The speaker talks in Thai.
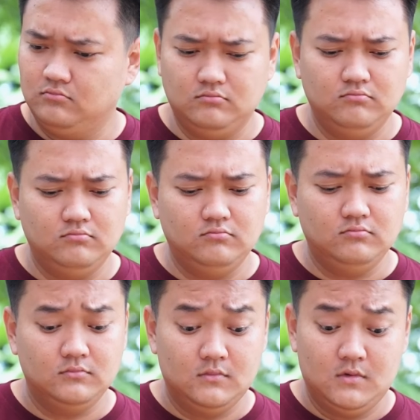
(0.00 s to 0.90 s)
อืม
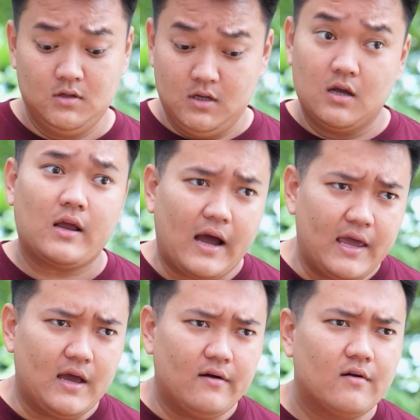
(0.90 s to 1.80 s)
ไก่
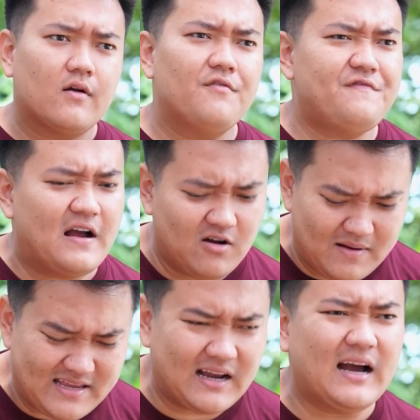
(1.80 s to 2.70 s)
อะเขาฟักออก
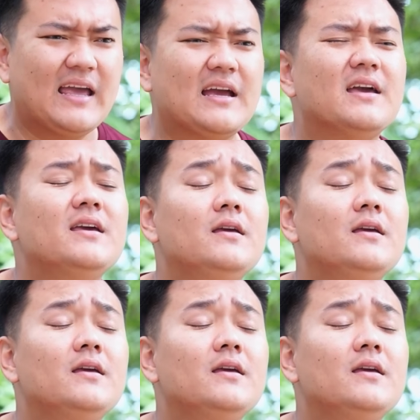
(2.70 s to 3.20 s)
มาจากไข่ไง